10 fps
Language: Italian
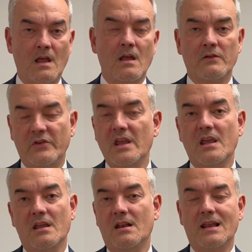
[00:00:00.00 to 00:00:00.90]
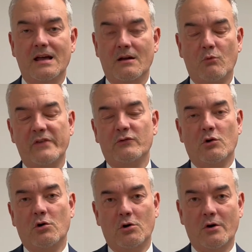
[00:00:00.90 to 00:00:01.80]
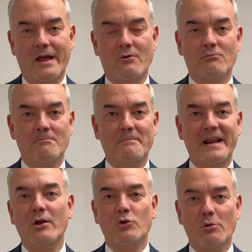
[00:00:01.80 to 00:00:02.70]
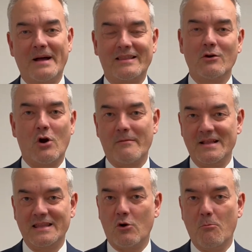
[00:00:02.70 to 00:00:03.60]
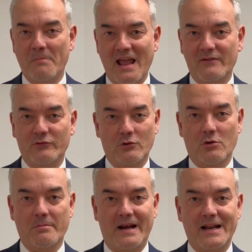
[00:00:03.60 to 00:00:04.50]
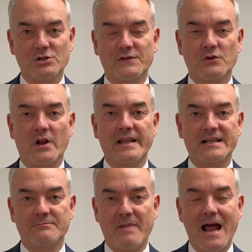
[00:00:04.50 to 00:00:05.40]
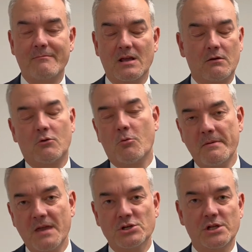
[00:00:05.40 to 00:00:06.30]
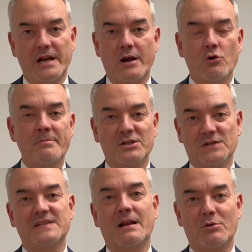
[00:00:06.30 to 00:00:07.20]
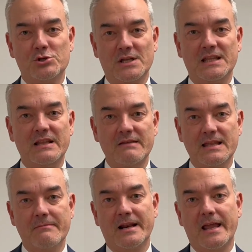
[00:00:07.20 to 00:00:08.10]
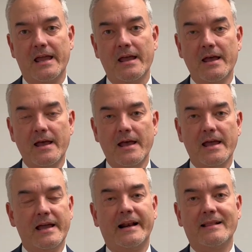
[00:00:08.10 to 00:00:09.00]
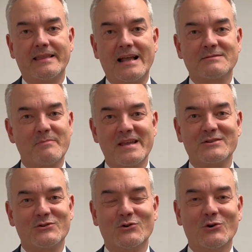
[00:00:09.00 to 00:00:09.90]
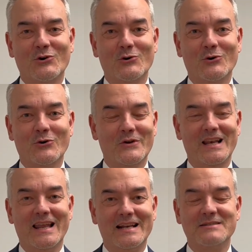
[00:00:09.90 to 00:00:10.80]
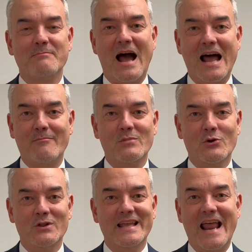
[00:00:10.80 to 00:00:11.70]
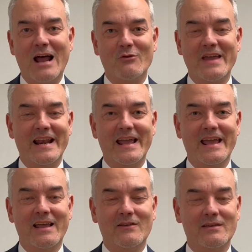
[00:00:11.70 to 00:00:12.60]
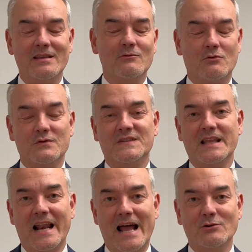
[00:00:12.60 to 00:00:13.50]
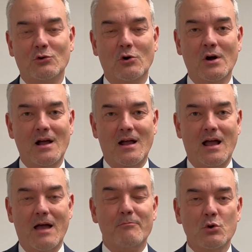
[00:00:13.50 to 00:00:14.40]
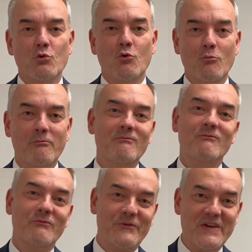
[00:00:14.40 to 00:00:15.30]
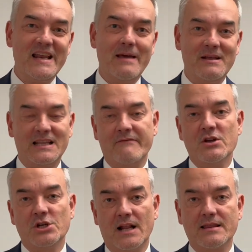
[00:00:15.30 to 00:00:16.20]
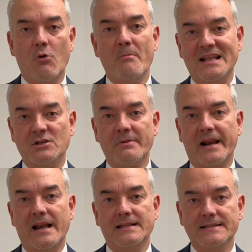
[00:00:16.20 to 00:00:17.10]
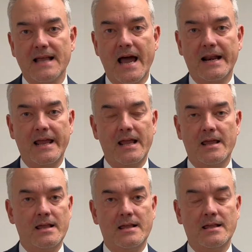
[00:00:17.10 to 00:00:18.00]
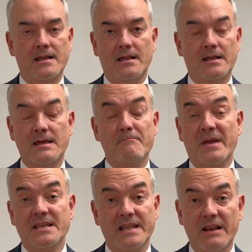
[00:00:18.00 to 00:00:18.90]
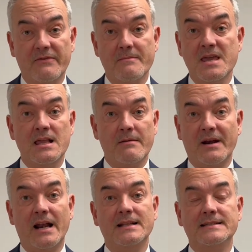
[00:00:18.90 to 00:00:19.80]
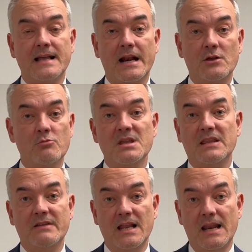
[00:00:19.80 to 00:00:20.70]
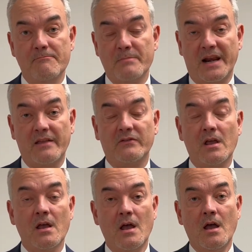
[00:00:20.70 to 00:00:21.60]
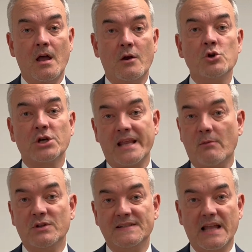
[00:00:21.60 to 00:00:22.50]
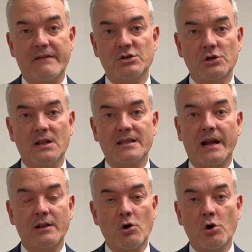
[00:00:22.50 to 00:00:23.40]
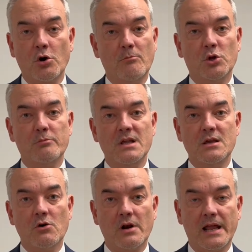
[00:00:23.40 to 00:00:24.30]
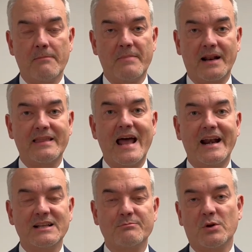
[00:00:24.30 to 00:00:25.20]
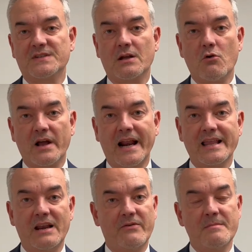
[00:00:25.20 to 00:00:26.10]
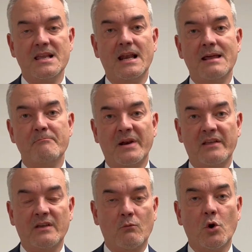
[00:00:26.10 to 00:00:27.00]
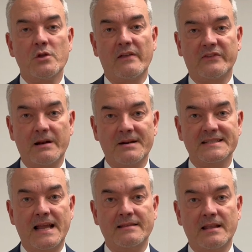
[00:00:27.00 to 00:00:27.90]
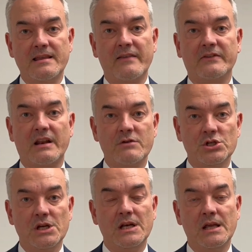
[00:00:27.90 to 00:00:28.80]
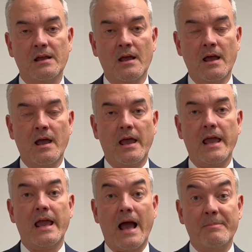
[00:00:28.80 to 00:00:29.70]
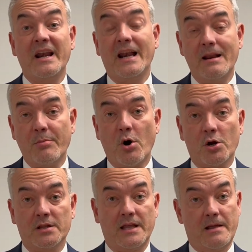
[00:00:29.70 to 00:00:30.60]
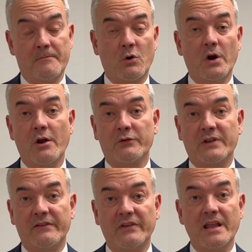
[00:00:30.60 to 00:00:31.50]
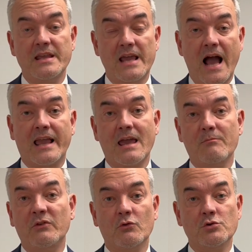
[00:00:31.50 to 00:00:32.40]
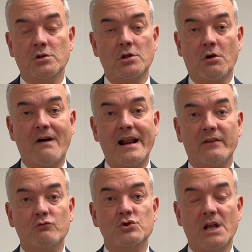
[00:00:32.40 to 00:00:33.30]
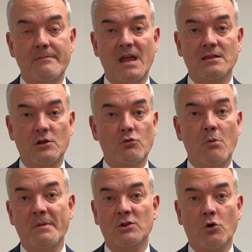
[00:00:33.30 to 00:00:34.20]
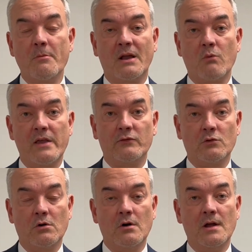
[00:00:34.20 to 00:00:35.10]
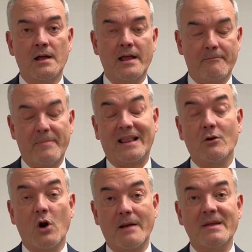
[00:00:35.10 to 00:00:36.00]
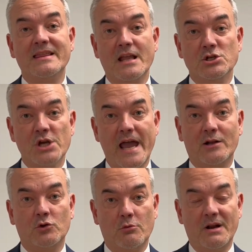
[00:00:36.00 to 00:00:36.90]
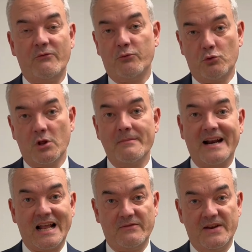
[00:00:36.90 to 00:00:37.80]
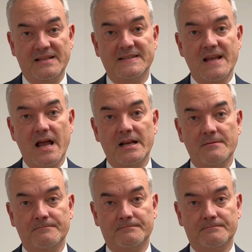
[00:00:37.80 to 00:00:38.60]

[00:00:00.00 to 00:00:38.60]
Sì, il, questo è un periodo particolarmente complesso per la gestione dei risparmi, come piace dire a noi per gestire progetti di vita, perché in realtà spesso il risparmio, il denaro viene considerato eh, più un fine, mentre invece in realtà è un mezzo per realizzare gli impegni delle famiglie, per realizzare gli obiettivi delle imprese. Noi cerchiamo di stare vicino al territorio, il modo migliore per dare risposte concrete alle famiglie e alle imprese è quello di essere presenti e di essere vicini eh, aprire le porte con le nostre sedi a chi ha bisogno di trovare suggerimenti in un momento come questo particolarmente incerto per il futuro dei mercati finanziari.